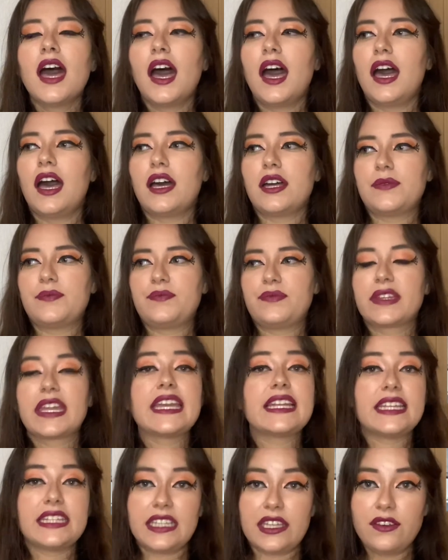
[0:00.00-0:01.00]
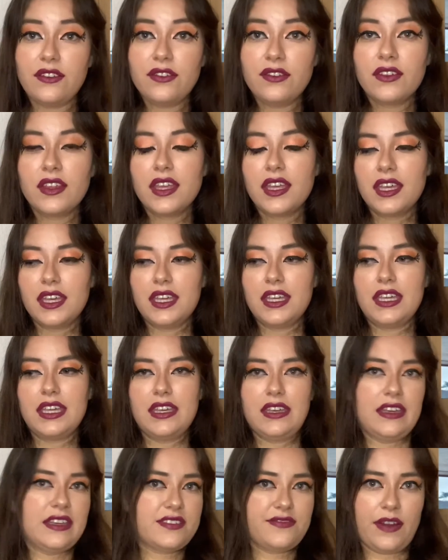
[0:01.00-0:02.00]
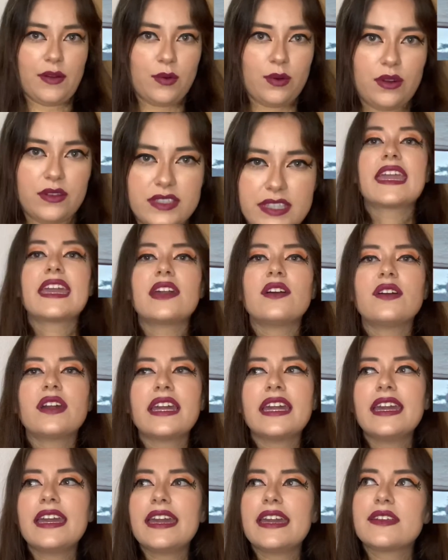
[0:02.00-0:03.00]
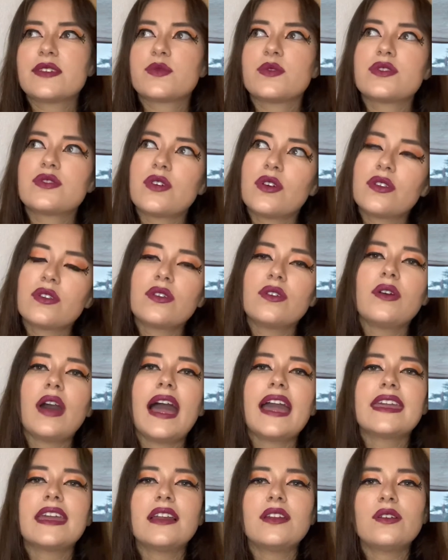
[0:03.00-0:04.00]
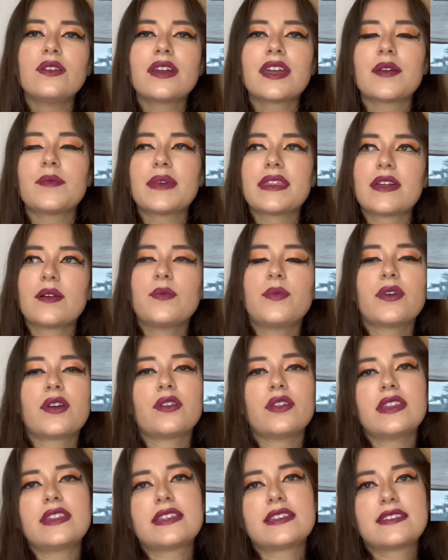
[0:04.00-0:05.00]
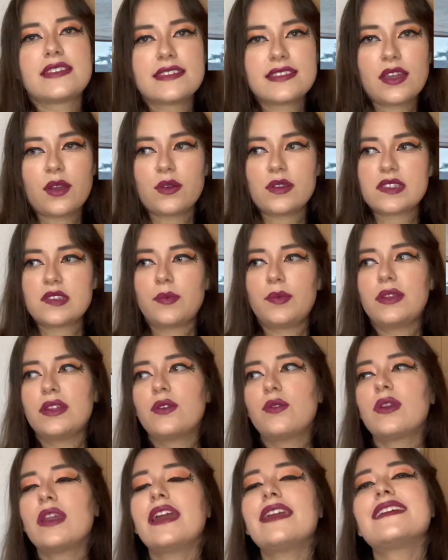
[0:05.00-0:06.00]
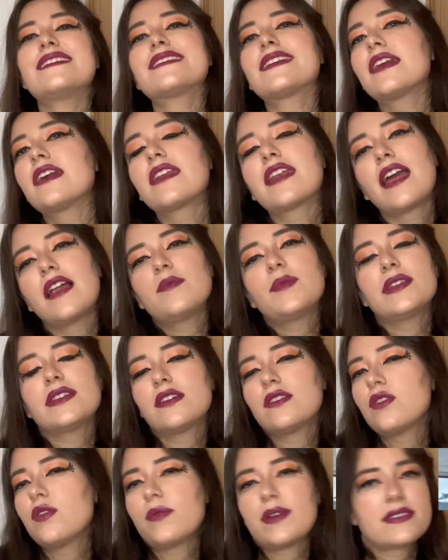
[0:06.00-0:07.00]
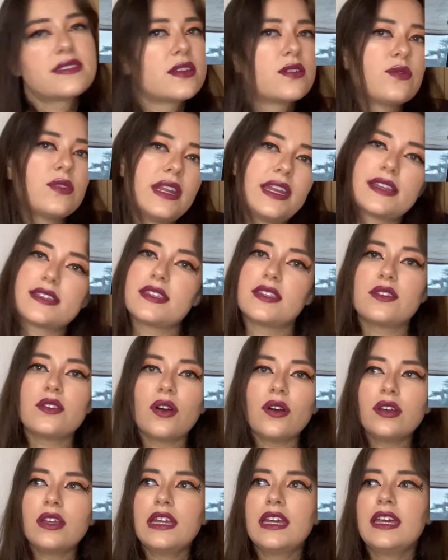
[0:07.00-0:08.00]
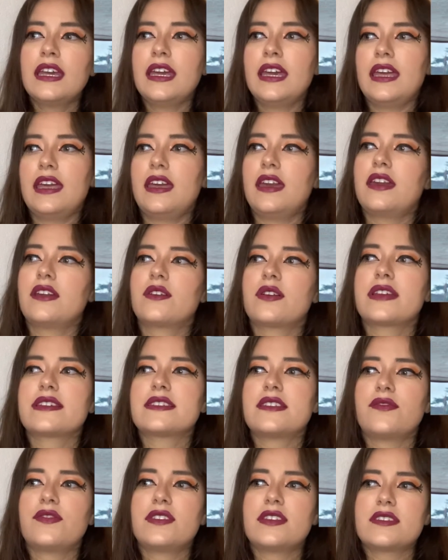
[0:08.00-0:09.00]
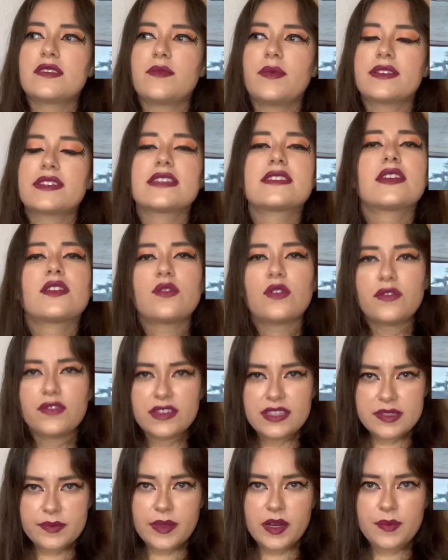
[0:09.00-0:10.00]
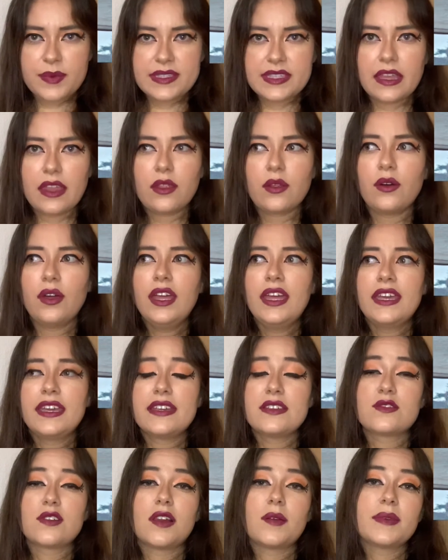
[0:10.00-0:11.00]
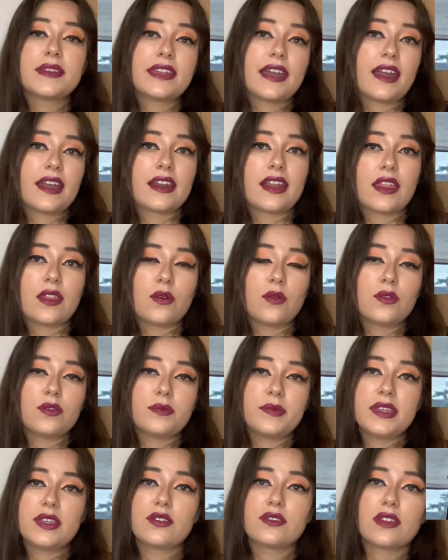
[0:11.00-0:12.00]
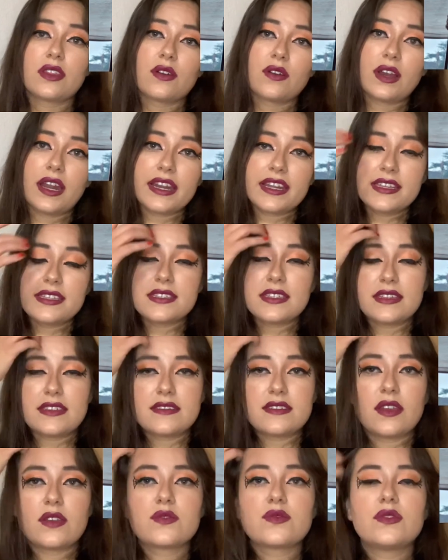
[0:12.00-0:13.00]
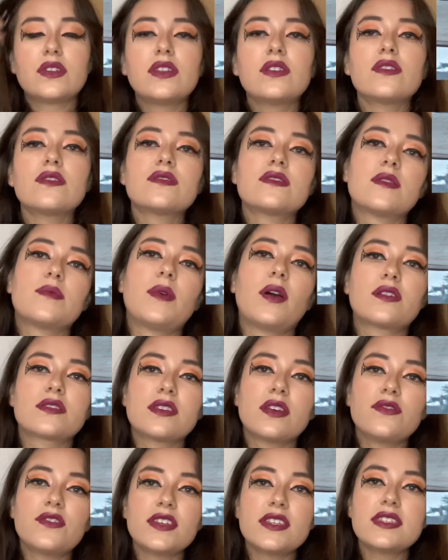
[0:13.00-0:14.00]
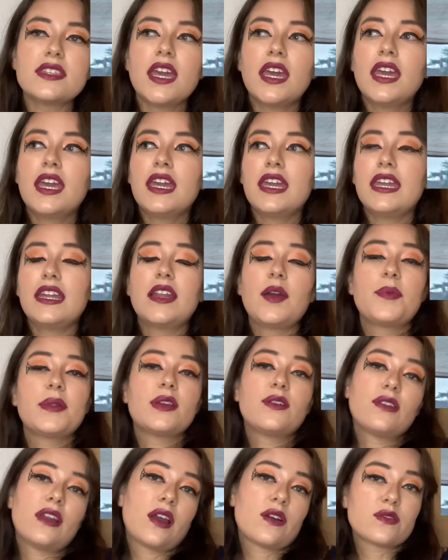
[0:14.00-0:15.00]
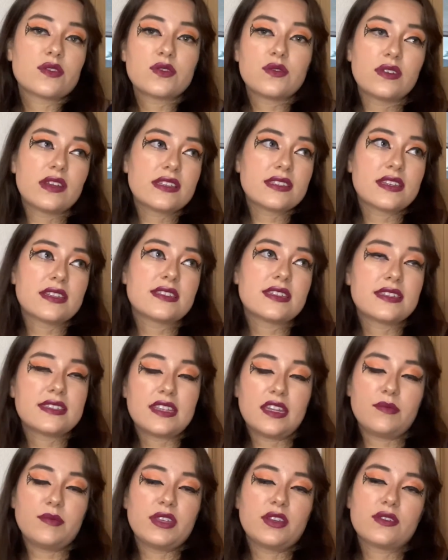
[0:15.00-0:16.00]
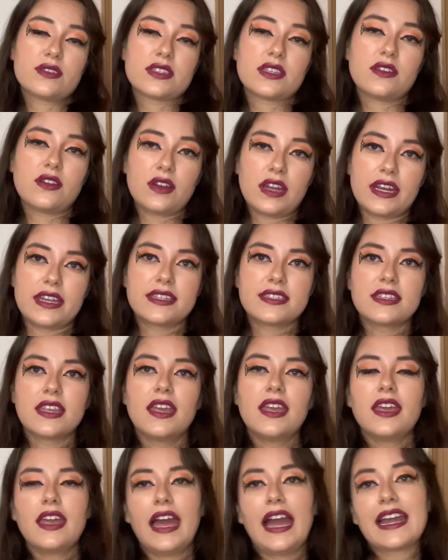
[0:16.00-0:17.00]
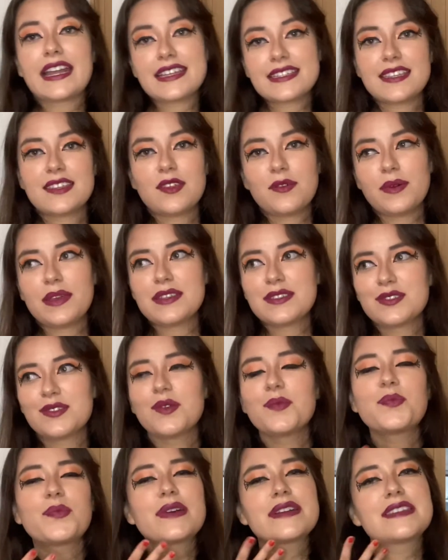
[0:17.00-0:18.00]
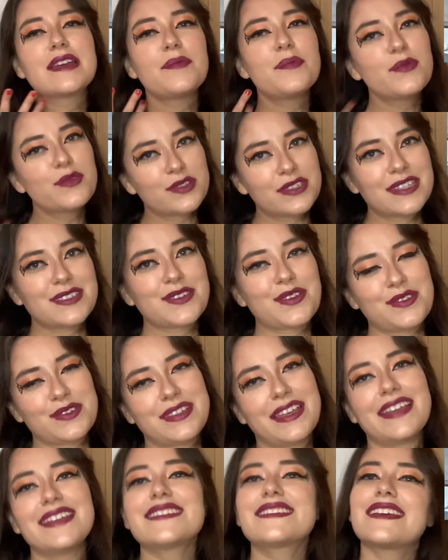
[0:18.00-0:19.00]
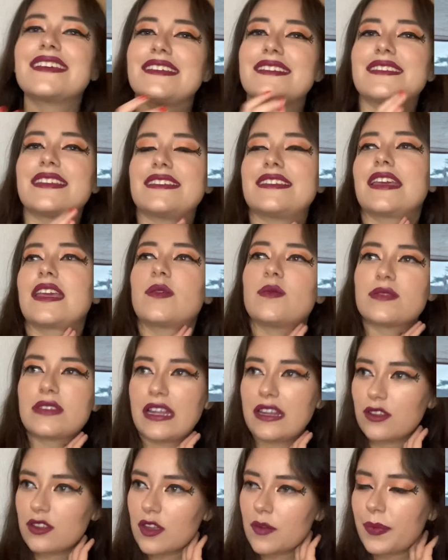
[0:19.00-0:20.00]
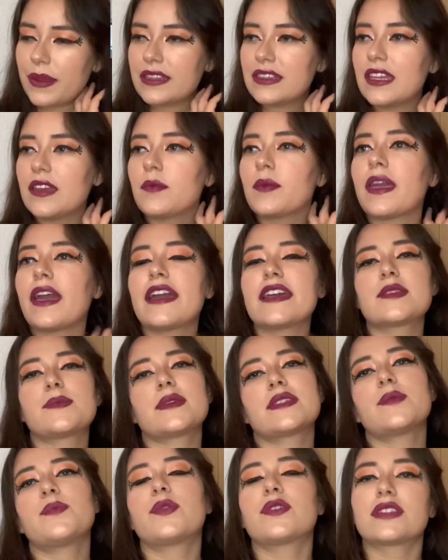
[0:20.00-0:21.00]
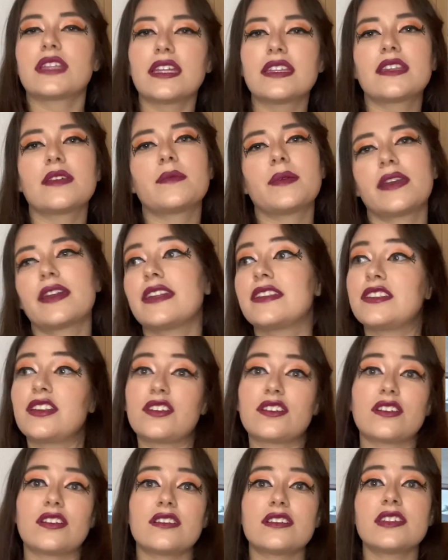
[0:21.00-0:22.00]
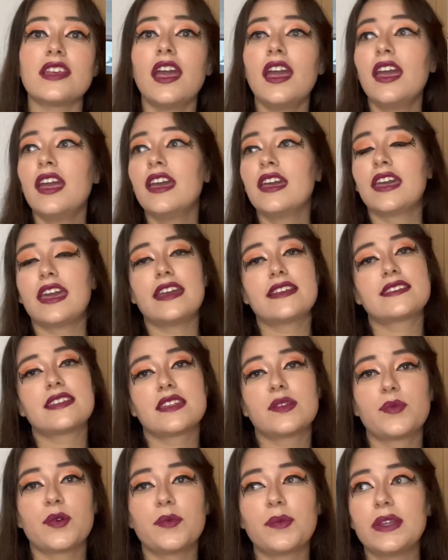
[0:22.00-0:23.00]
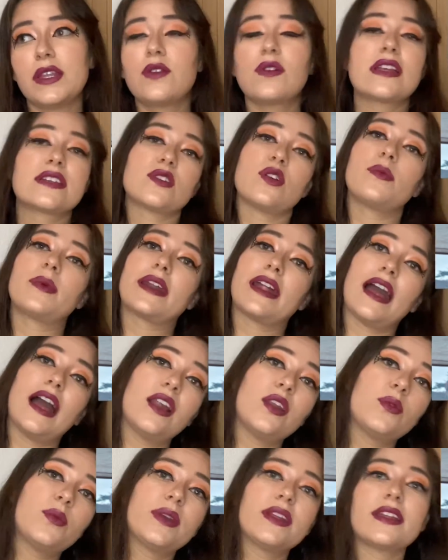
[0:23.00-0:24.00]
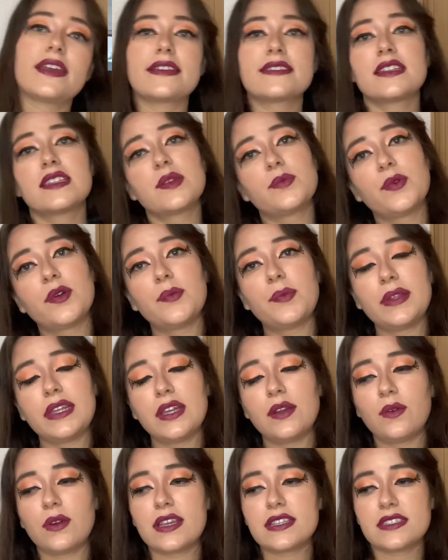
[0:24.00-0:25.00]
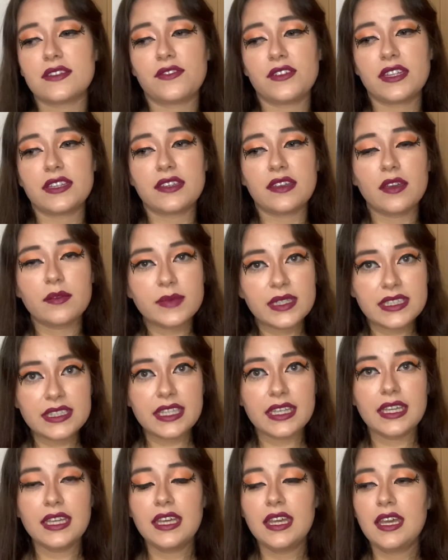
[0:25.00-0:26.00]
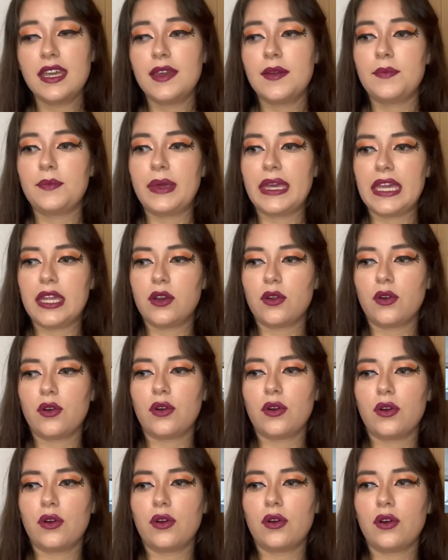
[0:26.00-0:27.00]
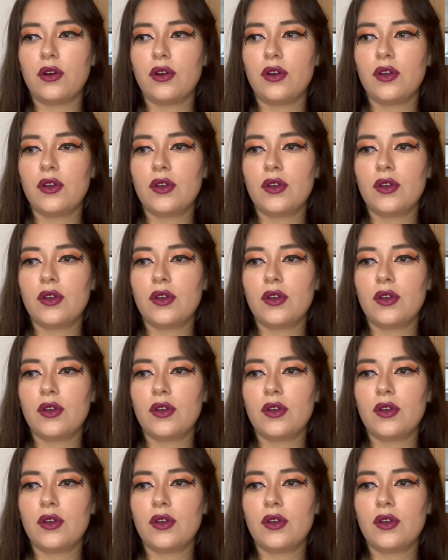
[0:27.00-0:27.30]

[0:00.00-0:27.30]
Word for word: um, Killing Eve, y es fabulosa. Creo que eso es todo. Hay algo que me da un poco de tristeza con esta película y es que realmente no va a ser un éxito. Eh, creo que este fin de semana, se estrenó el fin de semana pasado y solamente ha ganado un millón de dólares en Estados Unidos de box office y la película costó en hacerse 100 millones de dólares. ¿A qué se debe esto? Pues a muchas cosas. Este, seguimos saliendo de pandemia, es más importante ver Eternals que este tipo de películas o ver Halloween que este tipo de películas definitivamente, pero